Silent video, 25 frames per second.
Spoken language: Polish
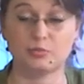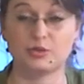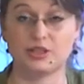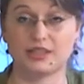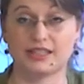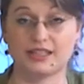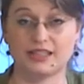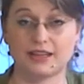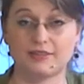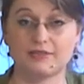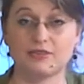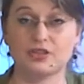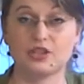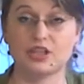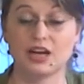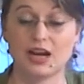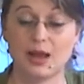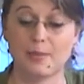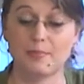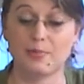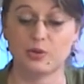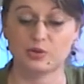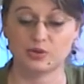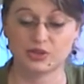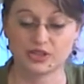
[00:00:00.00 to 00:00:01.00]

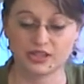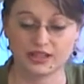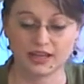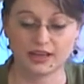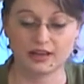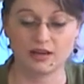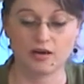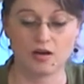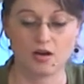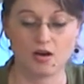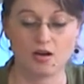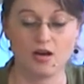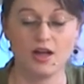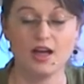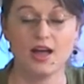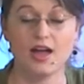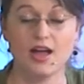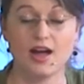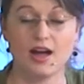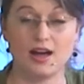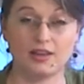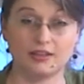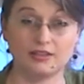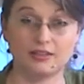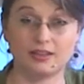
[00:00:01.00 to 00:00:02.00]
przedstawiciela polskiego
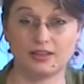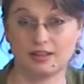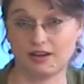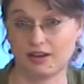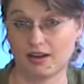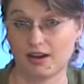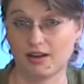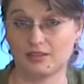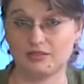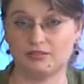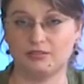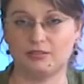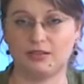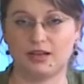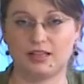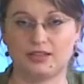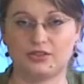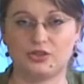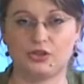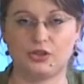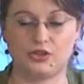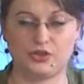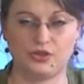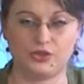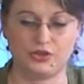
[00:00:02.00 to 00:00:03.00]
undergroundu
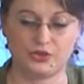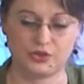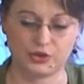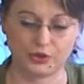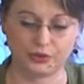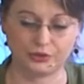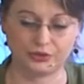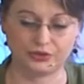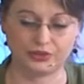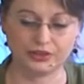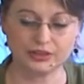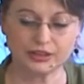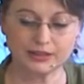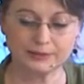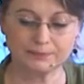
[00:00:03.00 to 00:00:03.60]
lat 60.